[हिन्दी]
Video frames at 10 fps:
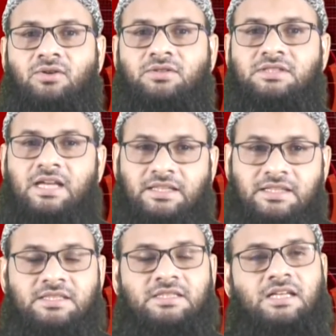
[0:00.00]
और
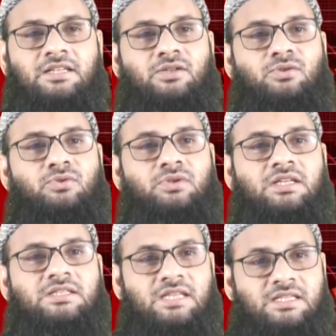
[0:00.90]
ज़्यादा से ज़्यादा लोगों
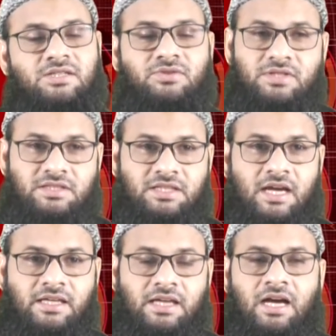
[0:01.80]
तक सच और
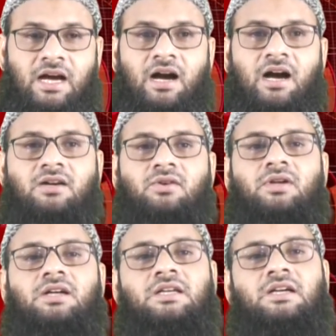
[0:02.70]
सच्चाई हक
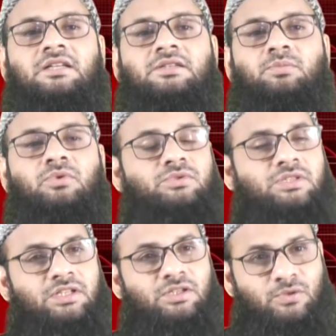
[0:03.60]
और हकीकत
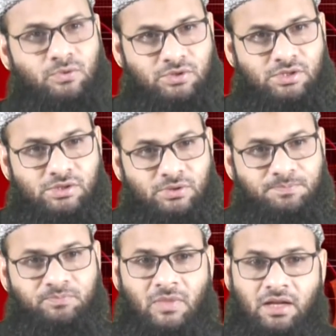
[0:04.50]
पहुँचने की कोशिश
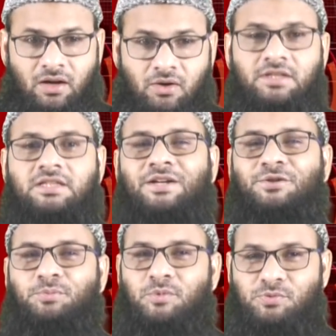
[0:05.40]
हो और
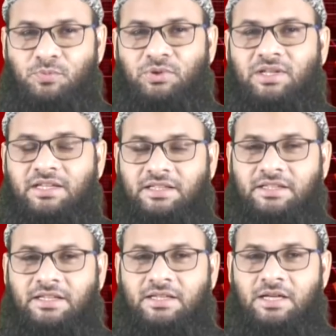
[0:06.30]
इदारे को मजबूत करें
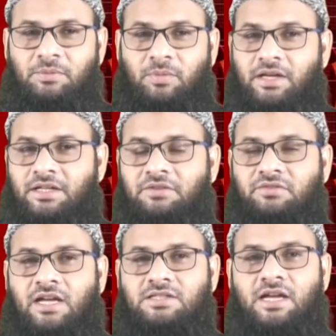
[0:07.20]
कैफ
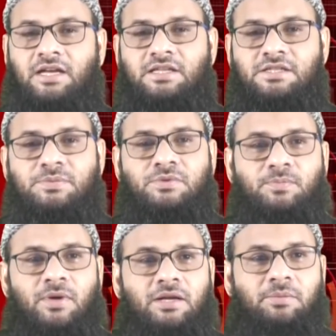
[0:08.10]
नाजिन आइए सबसे
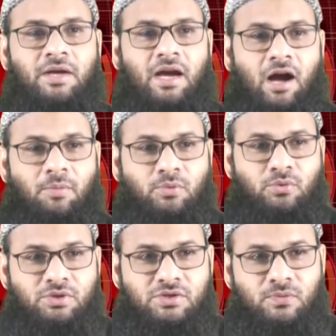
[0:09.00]
पहले मैं
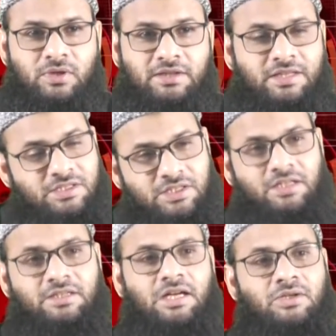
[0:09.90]
आपको इस वक्त देश के
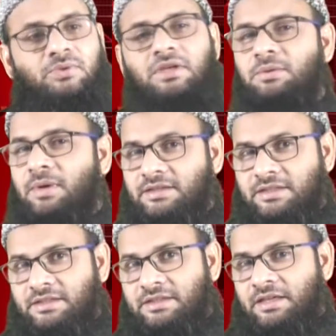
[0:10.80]
गद्दारों की ही बात
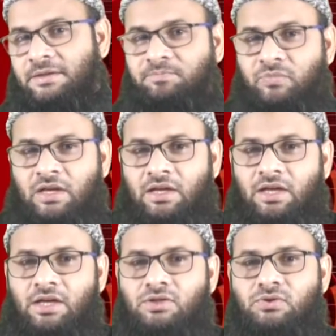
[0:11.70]
करते हैं
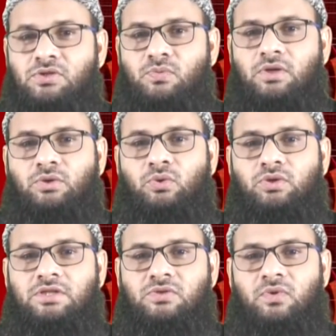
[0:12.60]
ये जो इस वक्त दो
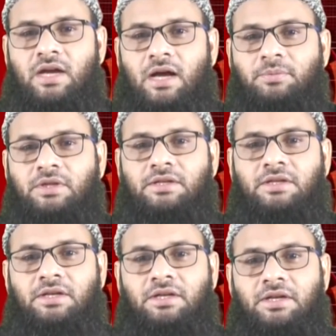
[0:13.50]
तस्वीरें आप देख
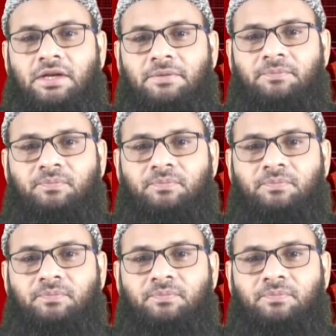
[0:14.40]
रहे हैं